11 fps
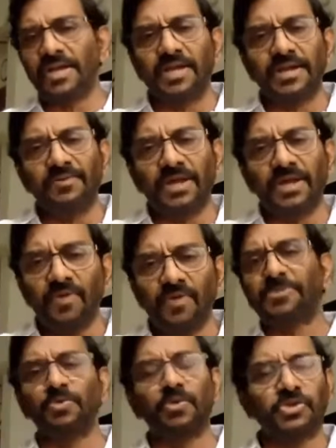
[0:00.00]
దానివల్ల
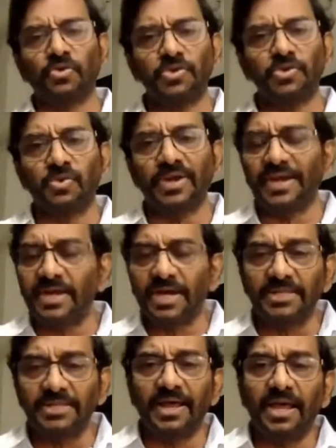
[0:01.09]
వ్యాప్తి వచ్చి ఉండొచ్చు నేను
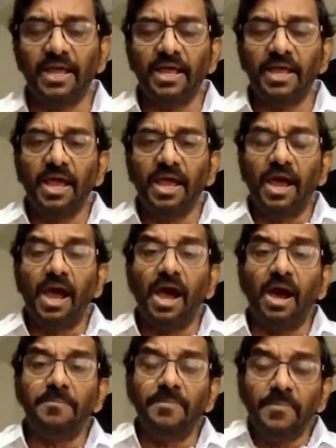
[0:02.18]
కాదనలే
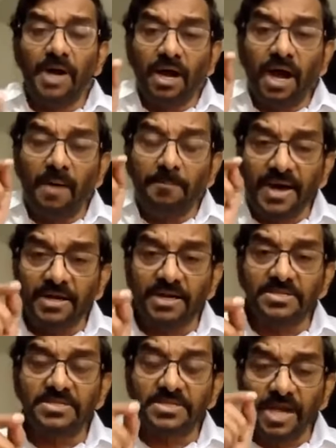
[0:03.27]
ఆ మక్క
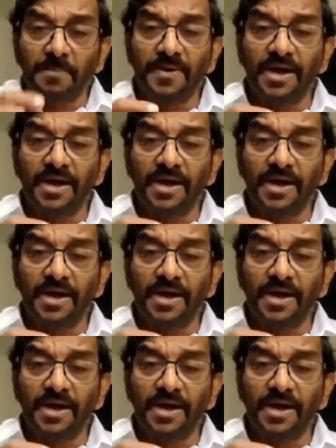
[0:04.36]
సభ